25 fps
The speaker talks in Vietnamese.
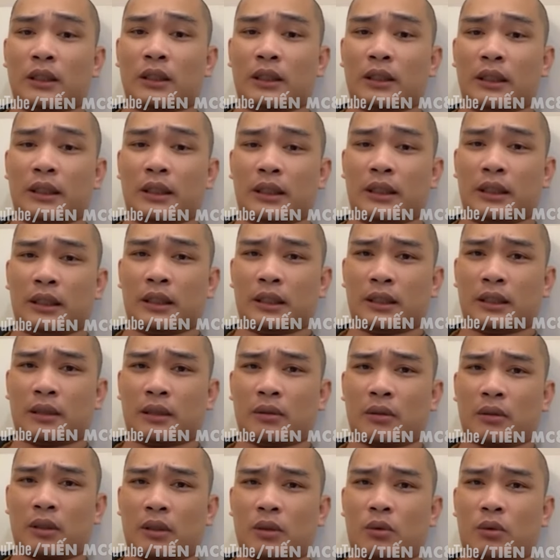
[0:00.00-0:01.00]
gì ấy nhá
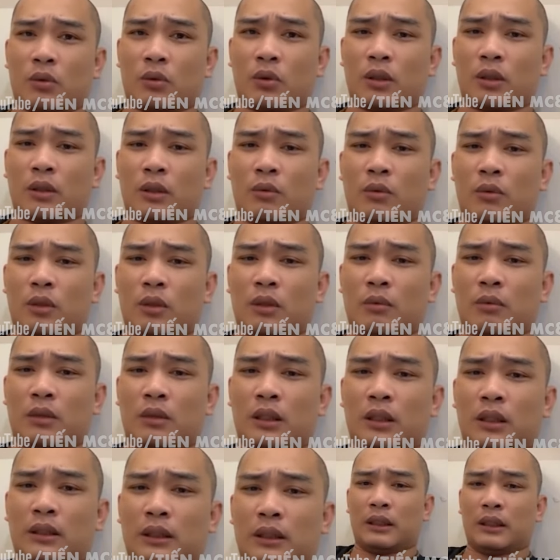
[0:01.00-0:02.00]
hoặc là cô ấy không có động
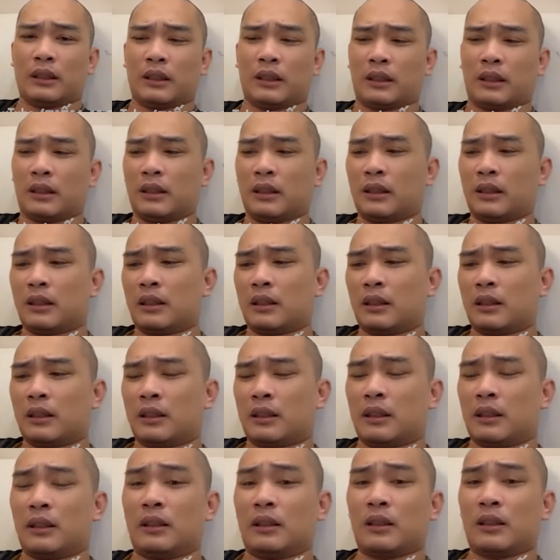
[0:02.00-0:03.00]
cơ gì ấy.
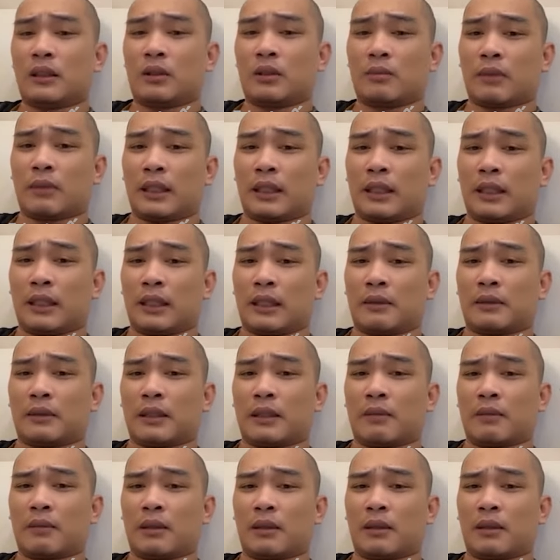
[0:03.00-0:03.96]
xin thưa chúng mày làm sao mà